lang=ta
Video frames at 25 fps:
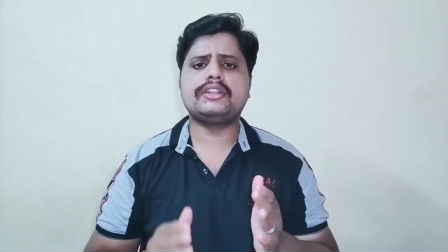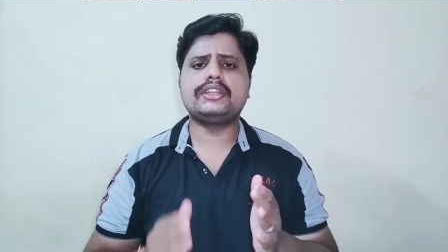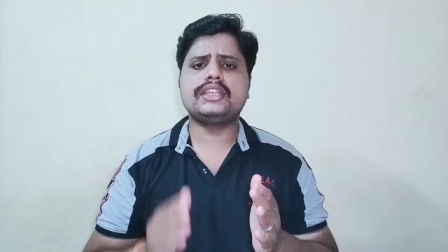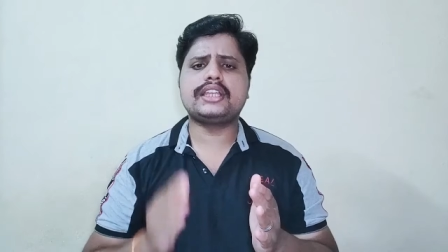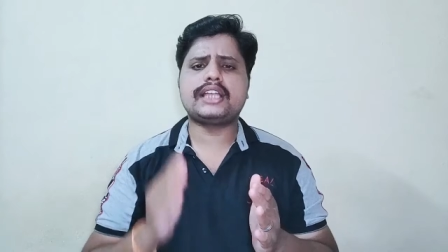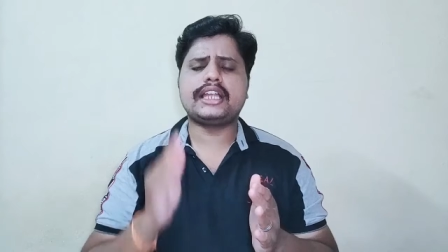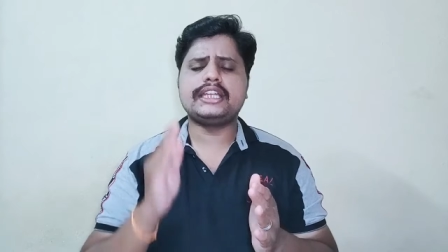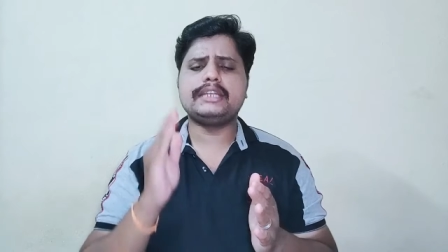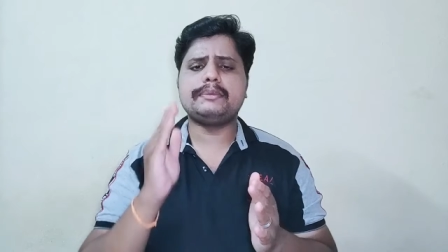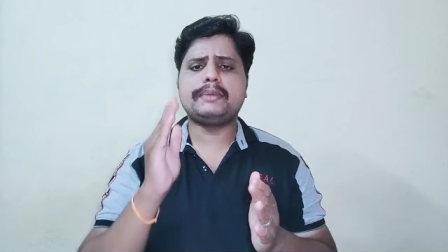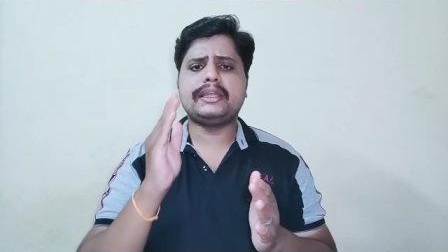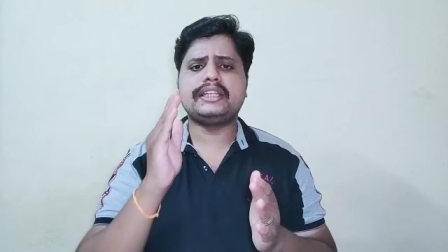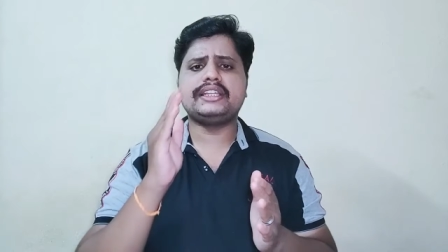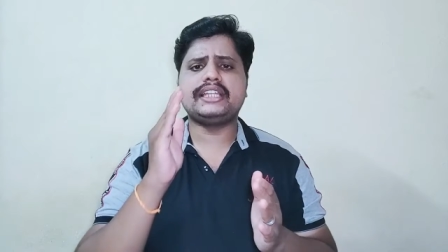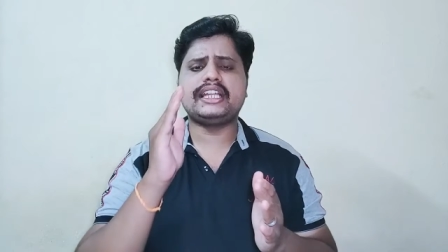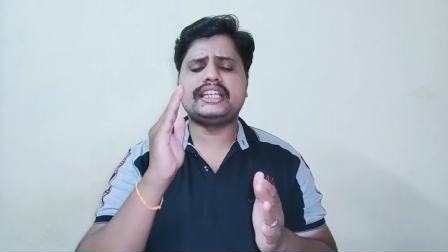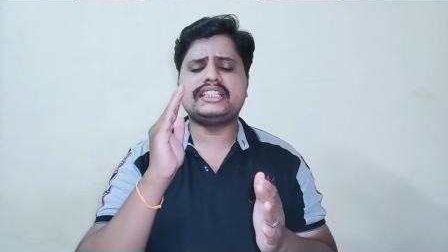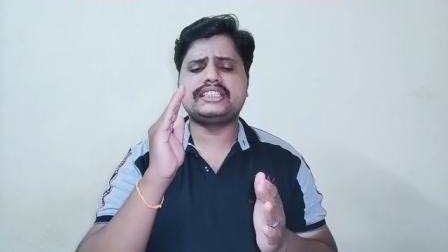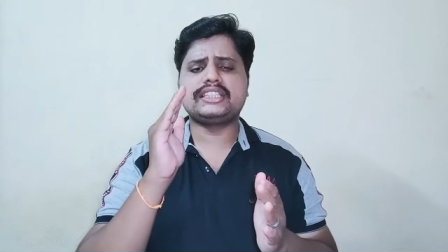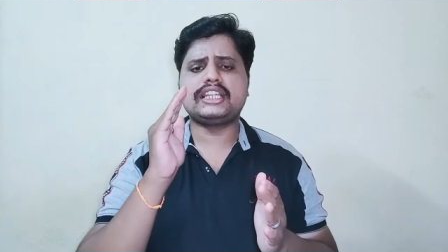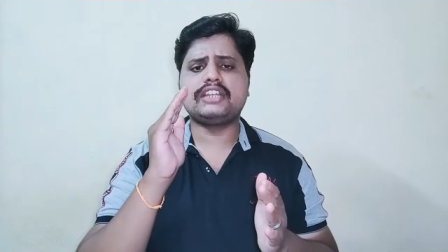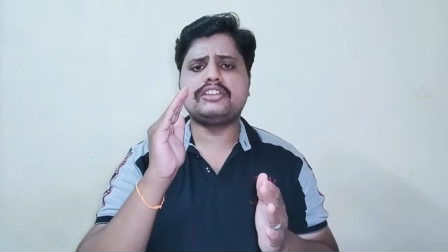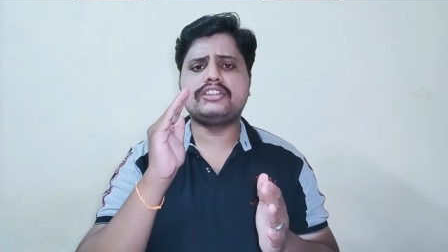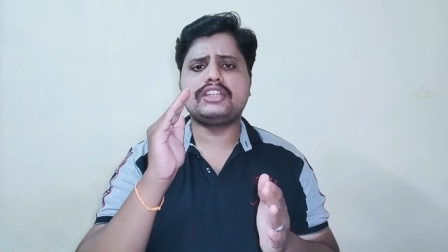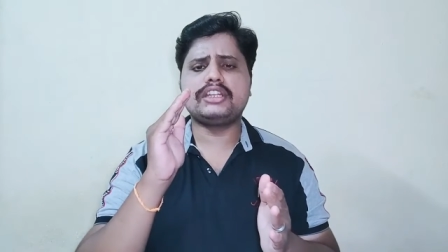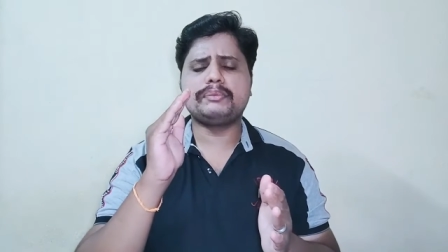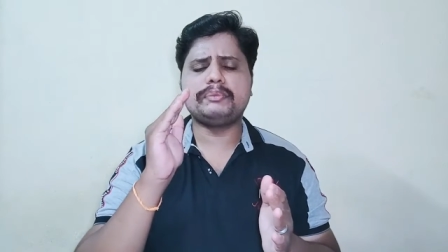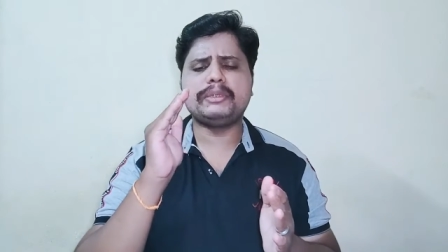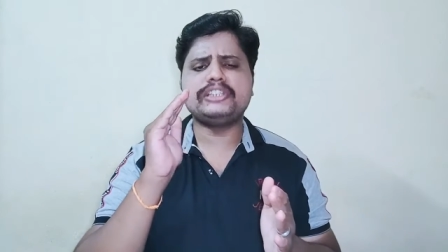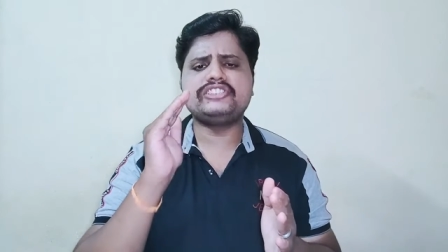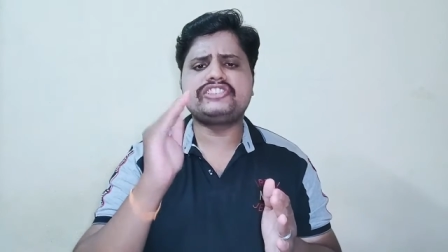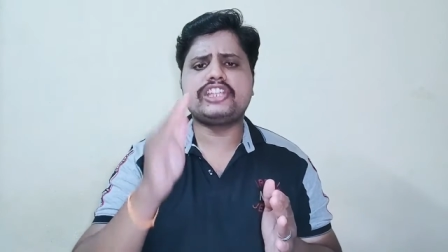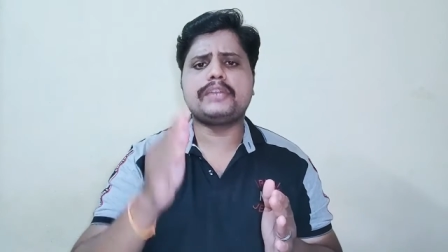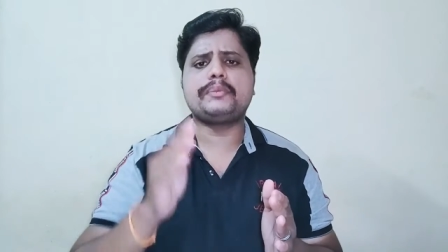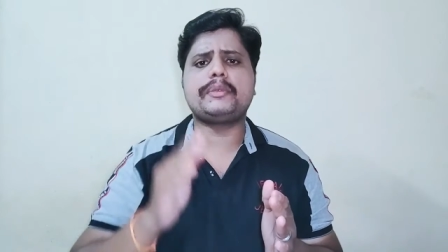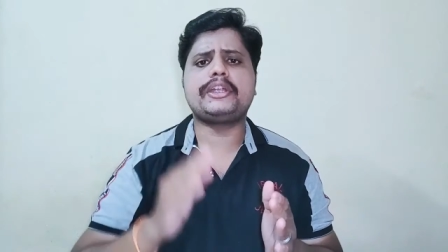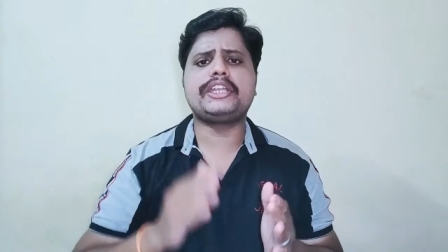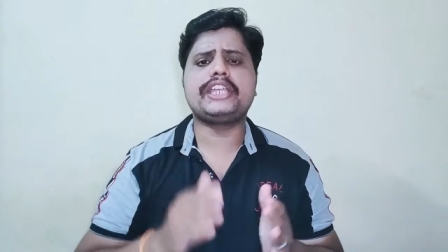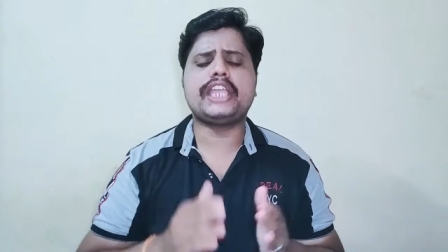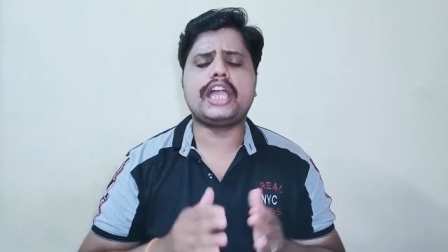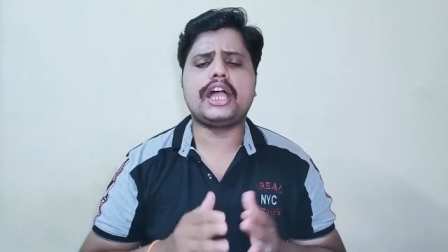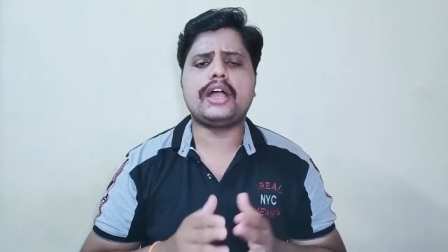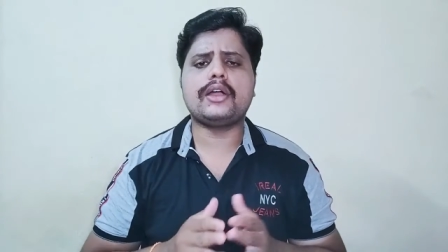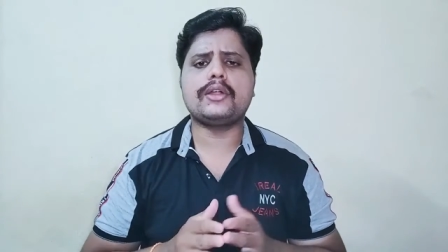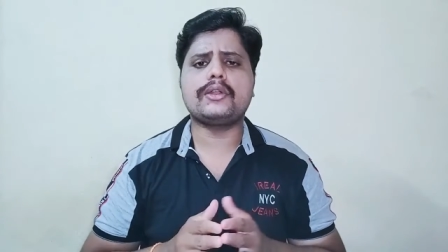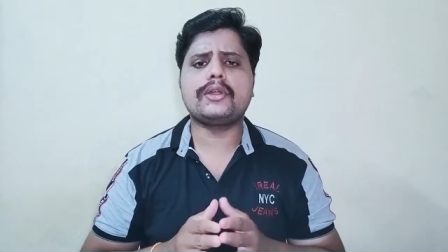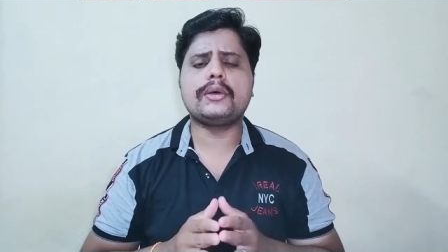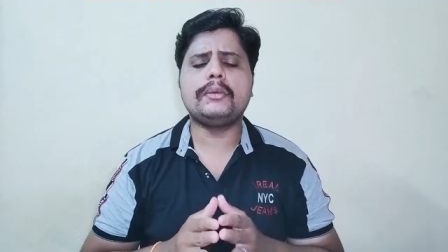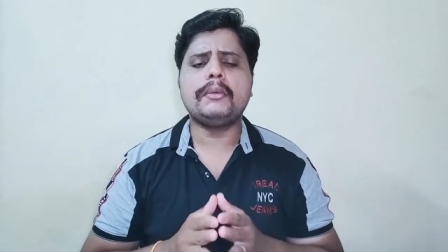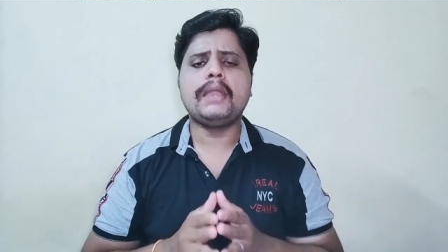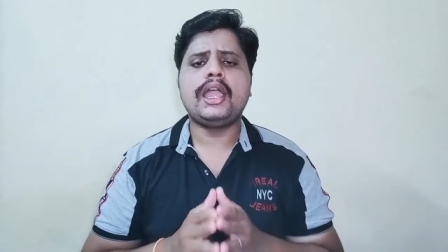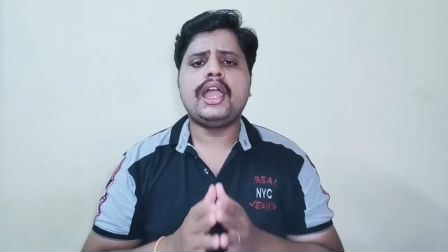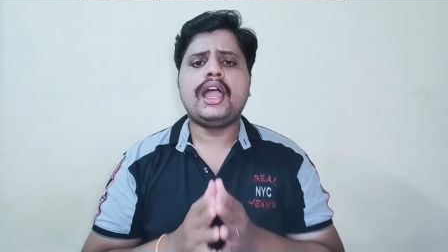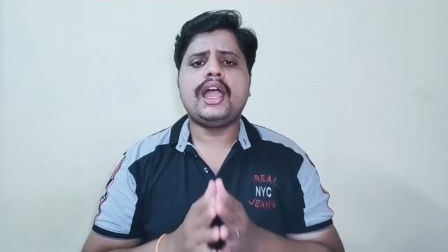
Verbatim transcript: வந்து கண்டிப்பாக இந்த இடத்துல வந்து மென்ஷன் பண்ணி ஆகணும்